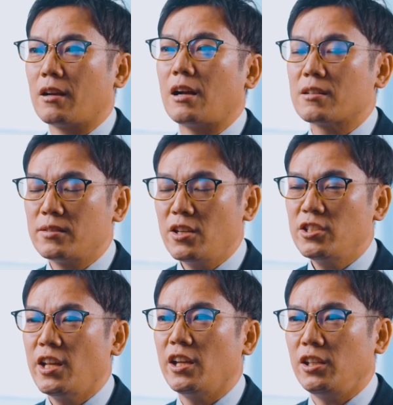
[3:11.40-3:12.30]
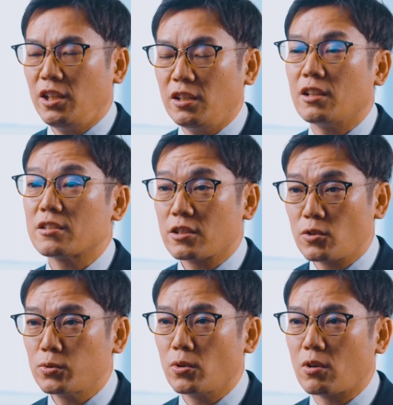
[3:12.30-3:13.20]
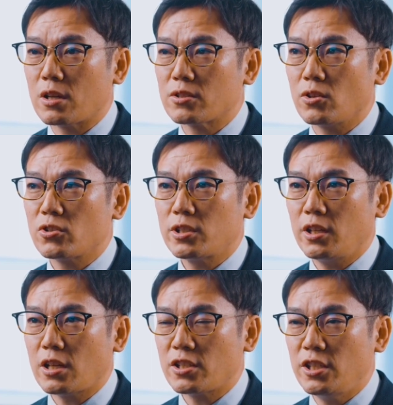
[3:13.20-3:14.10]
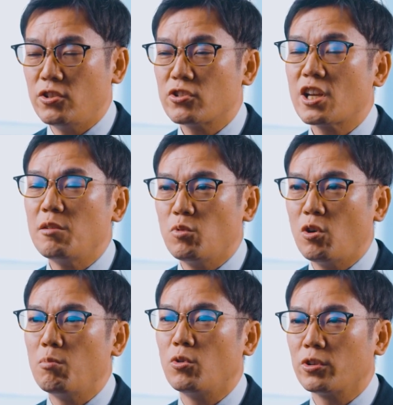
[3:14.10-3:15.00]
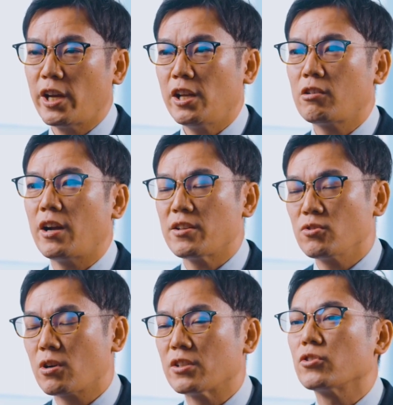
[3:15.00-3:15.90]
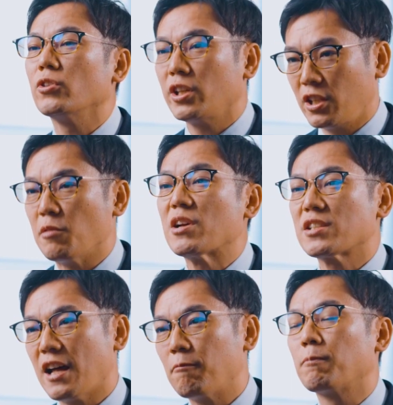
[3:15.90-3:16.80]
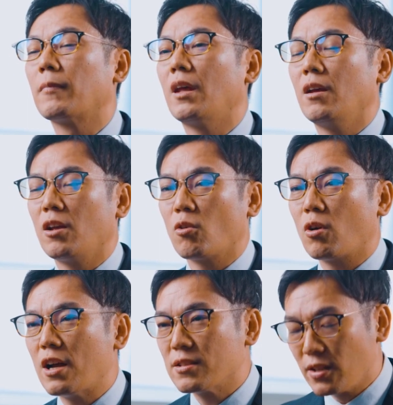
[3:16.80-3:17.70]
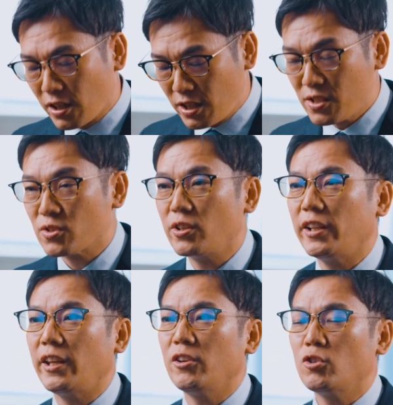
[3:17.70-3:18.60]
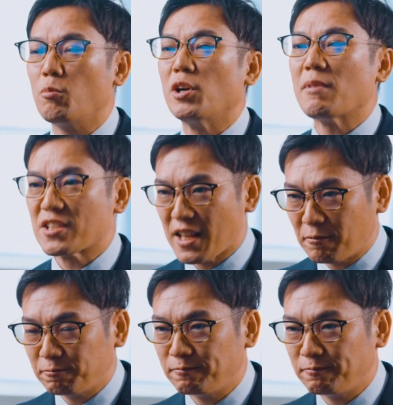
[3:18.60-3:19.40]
学生時代に他社ソフトを活用していた新入社員も問題なくアレスを活用できていました互換性に優れていると思いました